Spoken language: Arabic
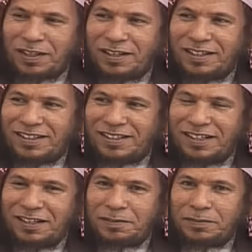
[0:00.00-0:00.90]
انتاج
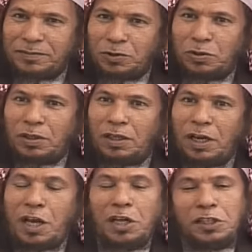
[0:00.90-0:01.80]
بلده تغير
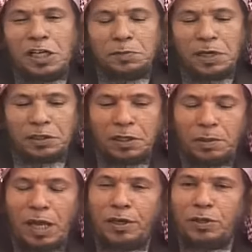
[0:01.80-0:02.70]
اي انتاج,
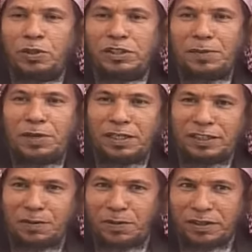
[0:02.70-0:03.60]
بلده جايبين لي
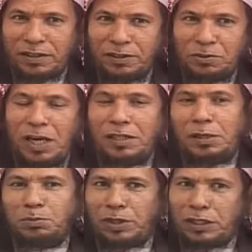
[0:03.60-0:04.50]
التمر يقول عاد
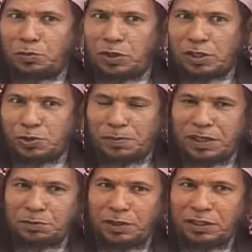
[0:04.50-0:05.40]
الحمد تقدموا لي كل شوي
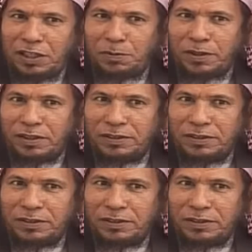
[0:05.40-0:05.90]
مقدمين لي تمر